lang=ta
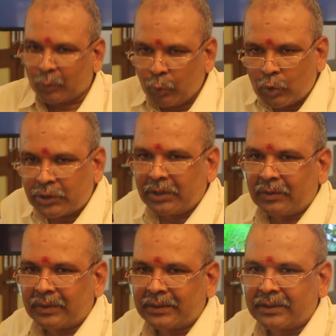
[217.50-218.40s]

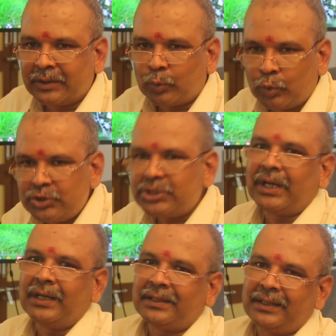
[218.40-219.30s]
கூட்டுக்கு வந்து
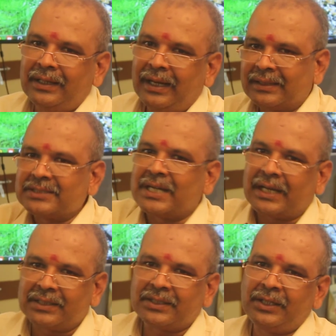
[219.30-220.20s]
குஞ்சுகளுக்கு அந்த
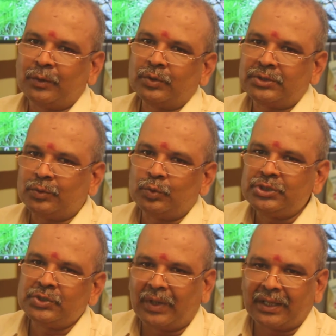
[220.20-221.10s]
சக்கரை தண்ணியை குடித்து
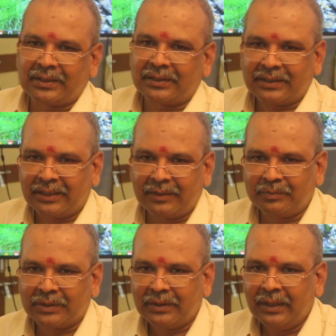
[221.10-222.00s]
குஞ்சு வளர்க்குது
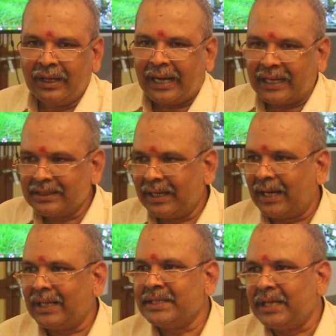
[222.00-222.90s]
எறும்பு
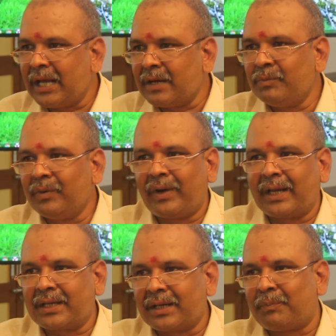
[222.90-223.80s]
அதனால எறும்பு
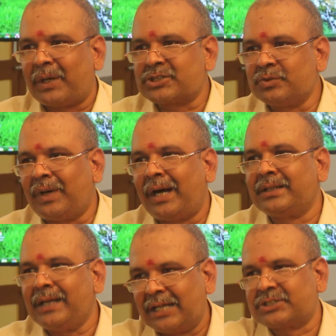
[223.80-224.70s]
வளர்க்குற
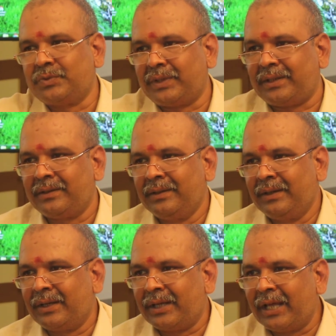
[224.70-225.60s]
பசுமாடு அசுவினி
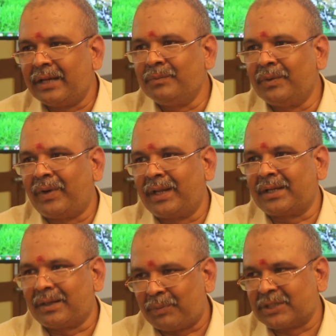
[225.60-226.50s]
எறும்பு
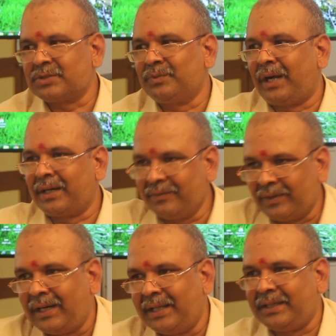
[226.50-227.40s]
வளர்க்குற பசுமாடு
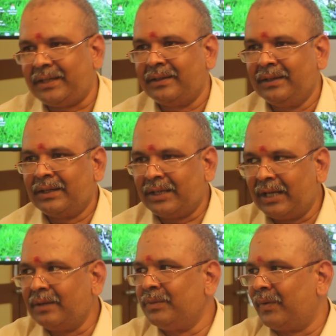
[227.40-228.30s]
வெள்ளையி
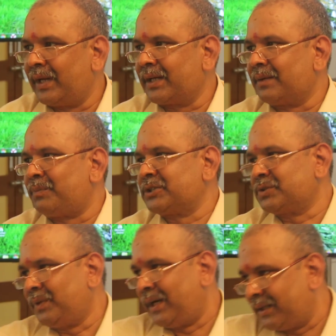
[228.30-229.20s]
எறும்பு வளர்க்குற
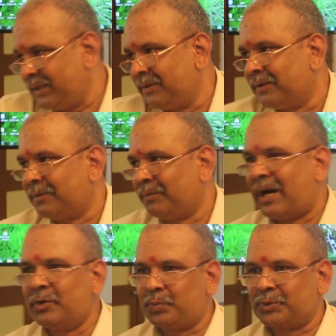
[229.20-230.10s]
பசுமாடு
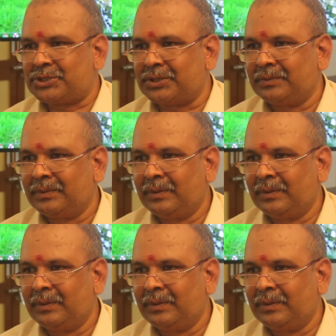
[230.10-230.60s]
மாவு பூச்சி